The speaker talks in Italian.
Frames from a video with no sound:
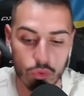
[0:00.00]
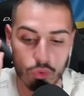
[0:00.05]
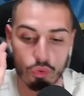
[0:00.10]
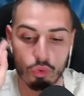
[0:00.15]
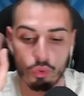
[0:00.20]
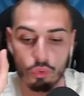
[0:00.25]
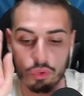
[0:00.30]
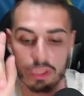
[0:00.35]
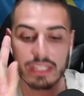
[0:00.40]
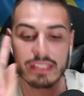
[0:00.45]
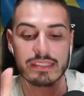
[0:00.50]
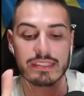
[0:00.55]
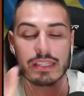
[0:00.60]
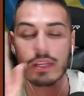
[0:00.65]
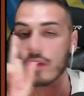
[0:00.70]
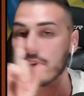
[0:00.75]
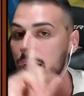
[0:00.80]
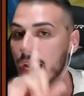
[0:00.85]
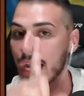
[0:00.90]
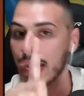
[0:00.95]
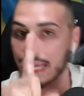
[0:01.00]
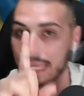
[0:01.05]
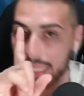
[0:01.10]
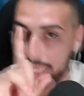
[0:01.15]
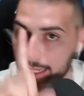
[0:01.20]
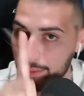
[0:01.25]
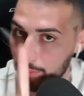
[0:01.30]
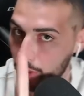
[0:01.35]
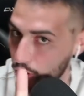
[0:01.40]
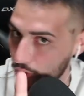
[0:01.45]
non utilizzerò
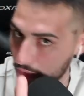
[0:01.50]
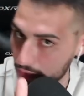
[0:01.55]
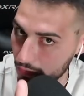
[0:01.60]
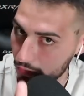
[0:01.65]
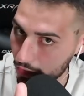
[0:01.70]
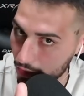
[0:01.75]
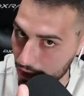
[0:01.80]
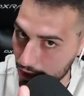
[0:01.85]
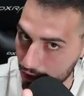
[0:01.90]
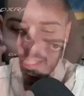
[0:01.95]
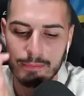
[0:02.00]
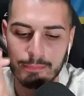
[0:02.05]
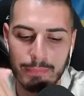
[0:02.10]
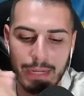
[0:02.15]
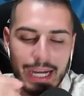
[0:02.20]
neanche l'emoticon. Ma